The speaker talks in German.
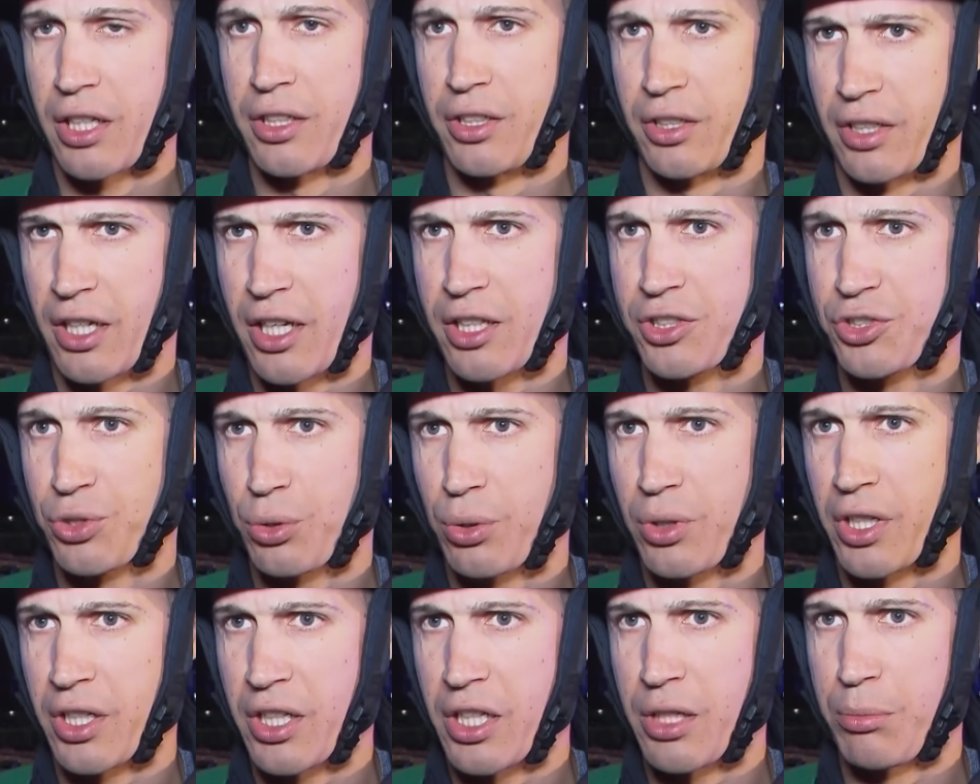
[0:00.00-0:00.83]
eine
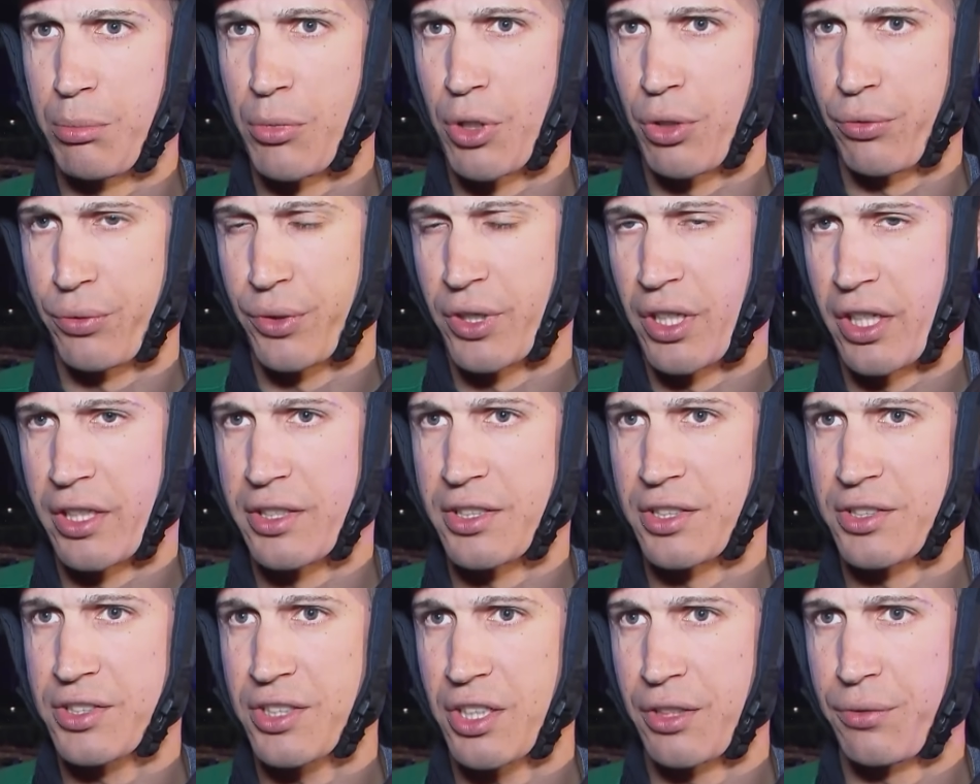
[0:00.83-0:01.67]
Nachsorge geben, auch für die
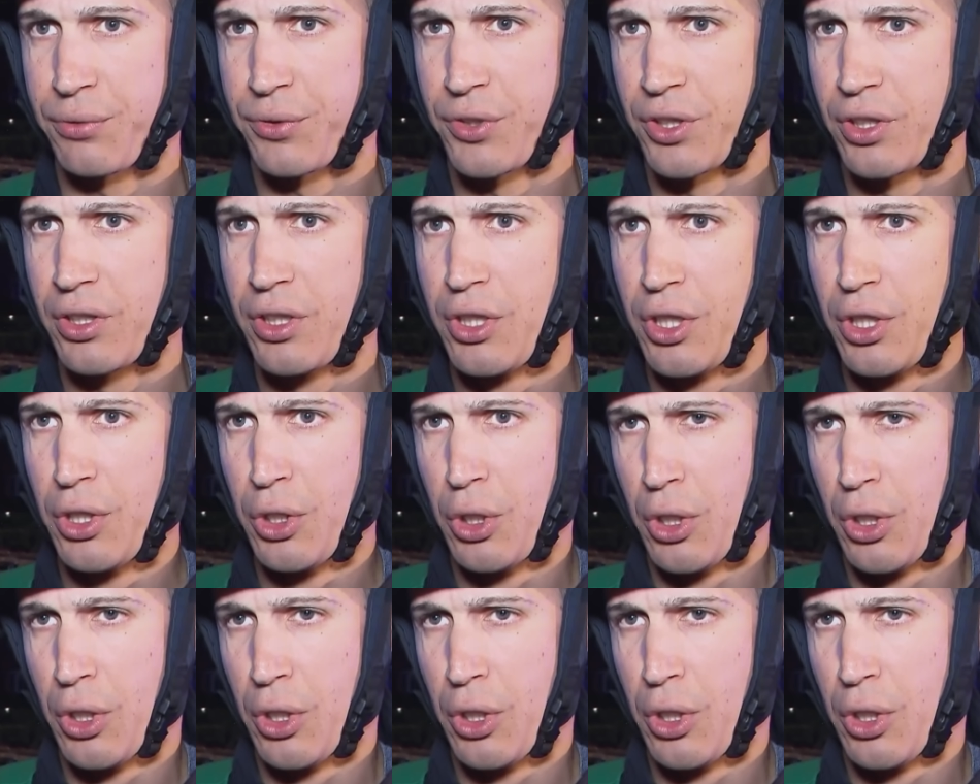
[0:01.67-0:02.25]
Einsatzkräfte.